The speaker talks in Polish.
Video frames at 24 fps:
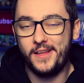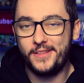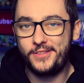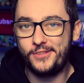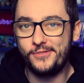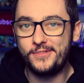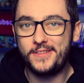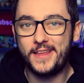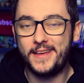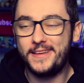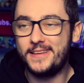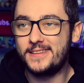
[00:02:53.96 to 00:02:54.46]
A
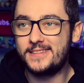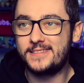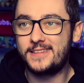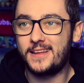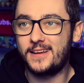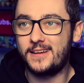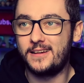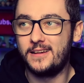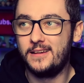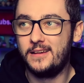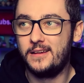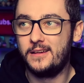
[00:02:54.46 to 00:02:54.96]
tutaj jest
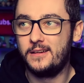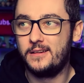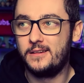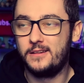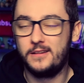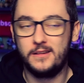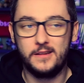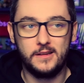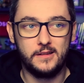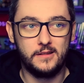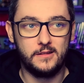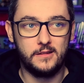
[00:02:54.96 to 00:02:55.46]
tak,
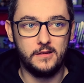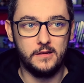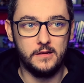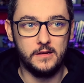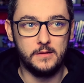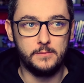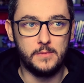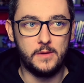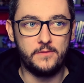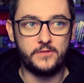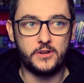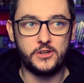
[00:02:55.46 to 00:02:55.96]

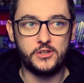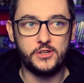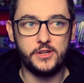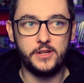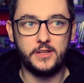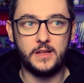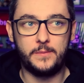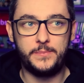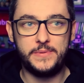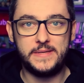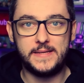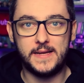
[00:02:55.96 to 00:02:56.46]
mam wrażenie,
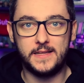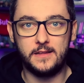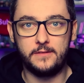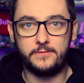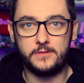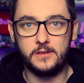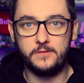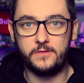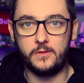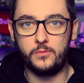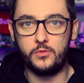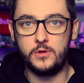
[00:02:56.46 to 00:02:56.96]
napisane w
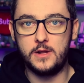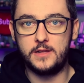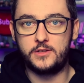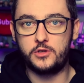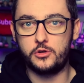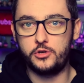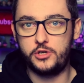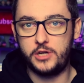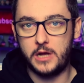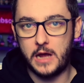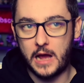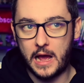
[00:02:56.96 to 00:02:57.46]
tej fabule
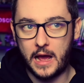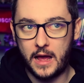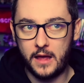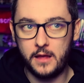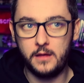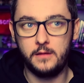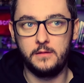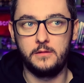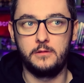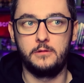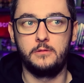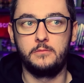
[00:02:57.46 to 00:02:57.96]
coś
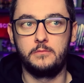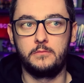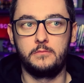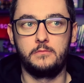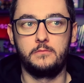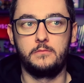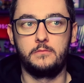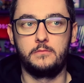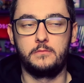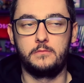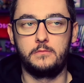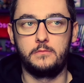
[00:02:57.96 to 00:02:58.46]
A,
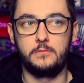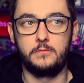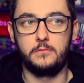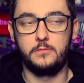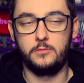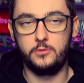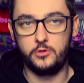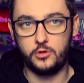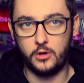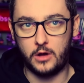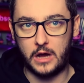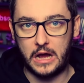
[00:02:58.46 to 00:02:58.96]

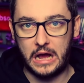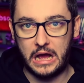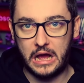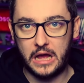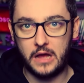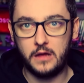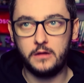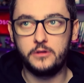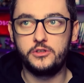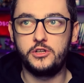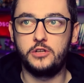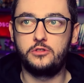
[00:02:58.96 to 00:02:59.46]
to
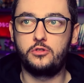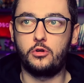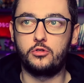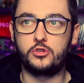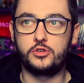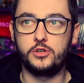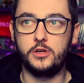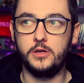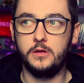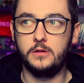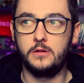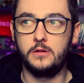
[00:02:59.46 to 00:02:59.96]
A się toczy